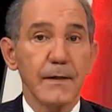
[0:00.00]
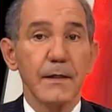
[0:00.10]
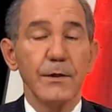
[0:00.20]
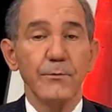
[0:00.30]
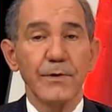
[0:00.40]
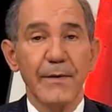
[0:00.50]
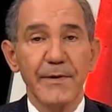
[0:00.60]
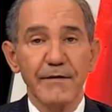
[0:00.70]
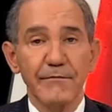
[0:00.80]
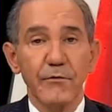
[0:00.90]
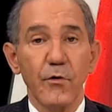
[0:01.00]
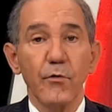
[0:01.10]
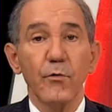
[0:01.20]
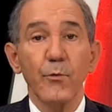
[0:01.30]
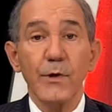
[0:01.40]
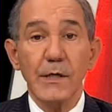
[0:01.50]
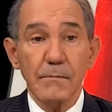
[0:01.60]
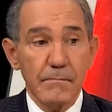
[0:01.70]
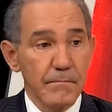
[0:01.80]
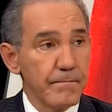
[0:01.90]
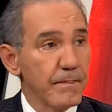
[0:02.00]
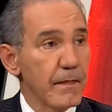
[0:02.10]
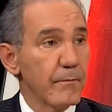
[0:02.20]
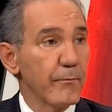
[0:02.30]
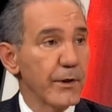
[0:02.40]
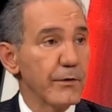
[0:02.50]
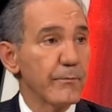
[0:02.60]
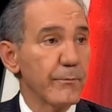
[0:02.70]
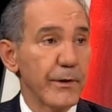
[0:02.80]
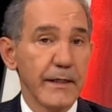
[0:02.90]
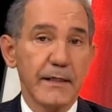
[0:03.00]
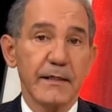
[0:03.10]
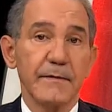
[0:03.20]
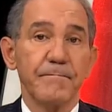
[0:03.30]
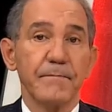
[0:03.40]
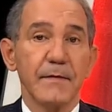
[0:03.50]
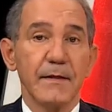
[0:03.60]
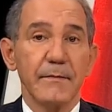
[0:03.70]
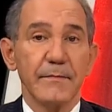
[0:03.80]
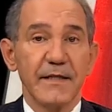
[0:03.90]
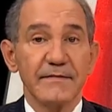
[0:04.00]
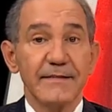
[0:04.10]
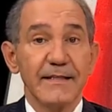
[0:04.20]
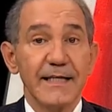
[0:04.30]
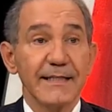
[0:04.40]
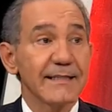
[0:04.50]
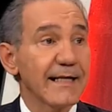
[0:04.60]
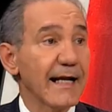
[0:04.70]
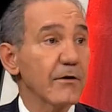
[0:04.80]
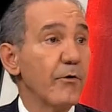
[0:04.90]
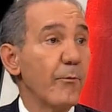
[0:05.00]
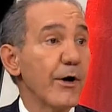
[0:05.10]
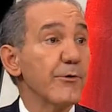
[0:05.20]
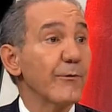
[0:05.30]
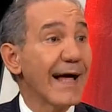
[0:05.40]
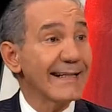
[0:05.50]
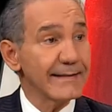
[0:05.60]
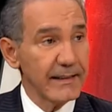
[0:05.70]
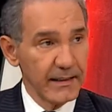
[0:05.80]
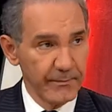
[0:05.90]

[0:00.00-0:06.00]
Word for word: y una vez concluí, bueno, pues decidí entrar como ayudante de